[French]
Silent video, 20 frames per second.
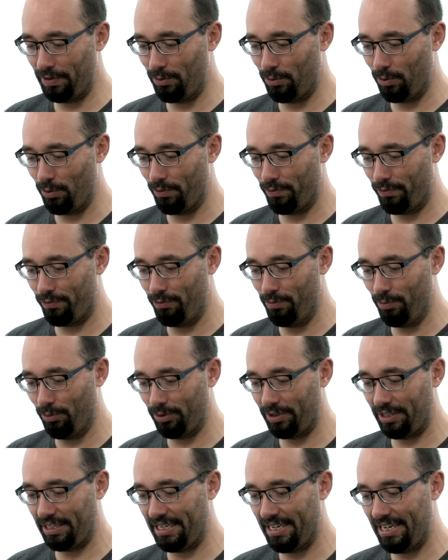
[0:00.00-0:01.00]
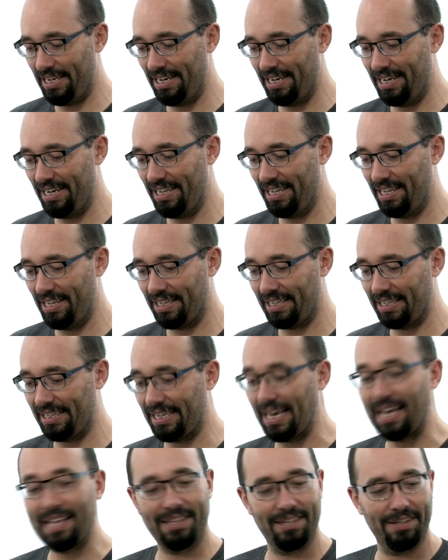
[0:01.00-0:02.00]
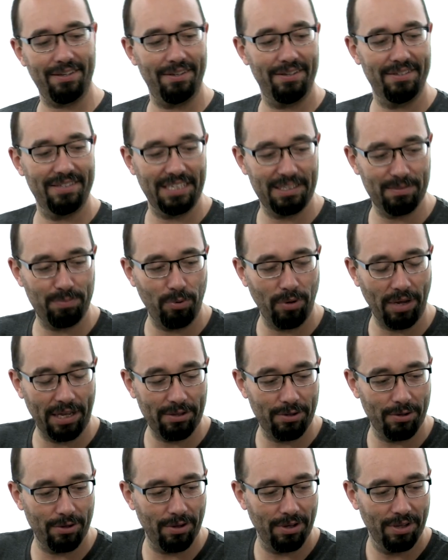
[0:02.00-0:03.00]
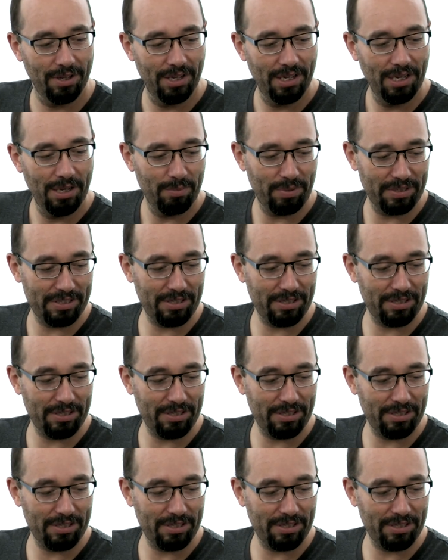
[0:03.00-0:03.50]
de vous montrer les quatre explorateurs, parce